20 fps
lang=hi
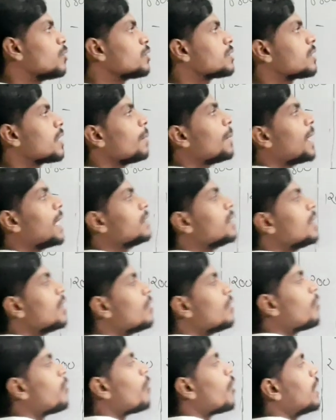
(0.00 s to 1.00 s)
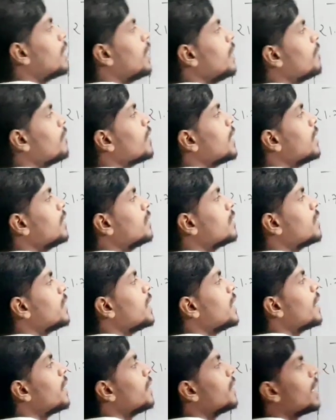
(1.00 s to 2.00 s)
उसके बाद फोर्टी वन
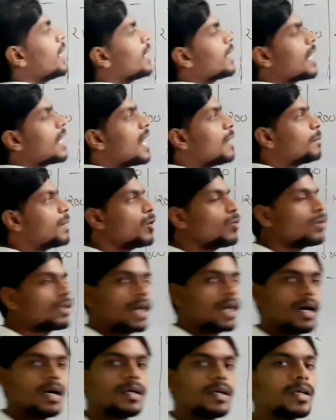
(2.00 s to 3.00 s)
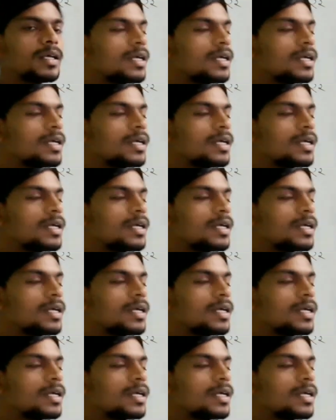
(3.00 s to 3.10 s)
थ्री हंड्रेड का अमाउंट था